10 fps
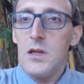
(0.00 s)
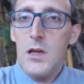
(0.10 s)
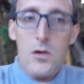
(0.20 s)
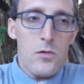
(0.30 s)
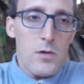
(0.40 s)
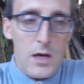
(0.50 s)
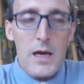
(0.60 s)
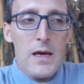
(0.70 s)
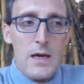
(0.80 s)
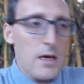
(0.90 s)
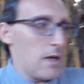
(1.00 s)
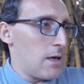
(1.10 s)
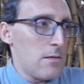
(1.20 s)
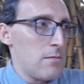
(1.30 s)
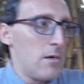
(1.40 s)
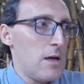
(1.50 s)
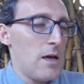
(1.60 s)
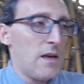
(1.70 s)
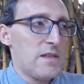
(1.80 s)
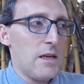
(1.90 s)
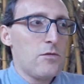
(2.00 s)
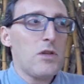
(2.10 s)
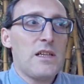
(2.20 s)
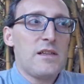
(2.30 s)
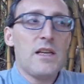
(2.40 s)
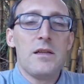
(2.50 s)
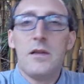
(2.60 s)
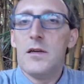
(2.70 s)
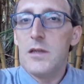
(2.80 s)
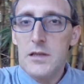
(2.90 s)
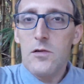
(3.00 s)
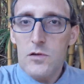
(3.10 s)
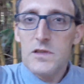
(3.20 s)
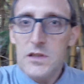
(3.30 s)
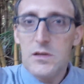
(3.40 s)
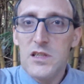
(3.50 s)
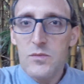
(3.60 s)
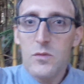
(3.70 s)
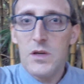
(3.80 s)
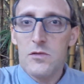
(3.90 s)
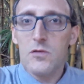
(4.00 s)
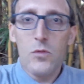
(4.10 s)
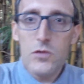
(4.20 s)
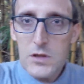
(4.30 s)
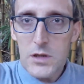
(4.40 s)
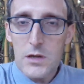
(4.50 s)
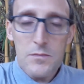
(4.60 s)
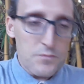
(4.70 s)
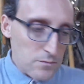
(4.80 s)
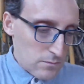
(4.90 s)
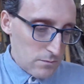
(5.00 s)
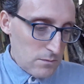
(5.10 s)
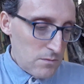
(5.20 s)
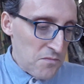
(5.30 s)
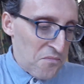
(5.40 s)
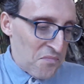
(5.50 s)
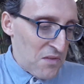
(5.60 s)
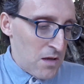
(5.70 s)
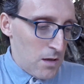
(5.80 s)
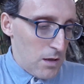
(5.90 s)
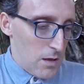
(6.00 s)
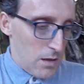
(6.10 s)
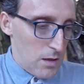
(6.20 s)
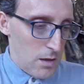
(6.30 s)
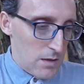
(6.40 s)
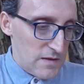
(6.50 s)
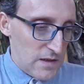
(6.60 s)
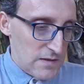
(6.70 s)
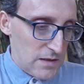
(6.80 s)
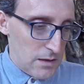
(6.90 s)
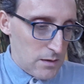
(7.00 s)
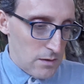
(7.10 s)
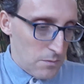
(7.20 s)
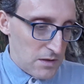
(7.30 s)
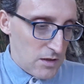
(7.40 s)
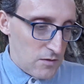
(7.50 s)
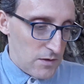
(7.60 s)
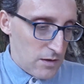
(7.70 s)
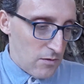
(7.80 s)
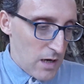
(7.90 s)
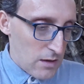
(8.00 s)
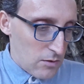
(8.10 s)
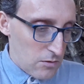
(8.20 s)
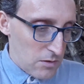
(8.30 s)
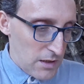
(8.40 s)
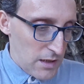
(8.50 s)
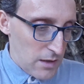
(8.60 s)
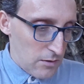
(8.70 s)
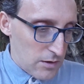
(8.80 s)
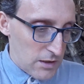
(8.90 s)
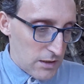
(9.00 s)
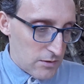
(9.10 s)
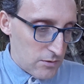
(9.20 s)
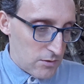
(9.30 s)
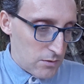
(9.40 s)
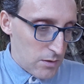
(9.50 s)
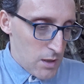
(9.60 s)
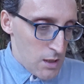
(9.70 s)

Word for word: E não é, essa idolatria nerd que está acontecendo nesse momento no mundo inteiro. É, diz assim, Mateus 24, lerei o trecho.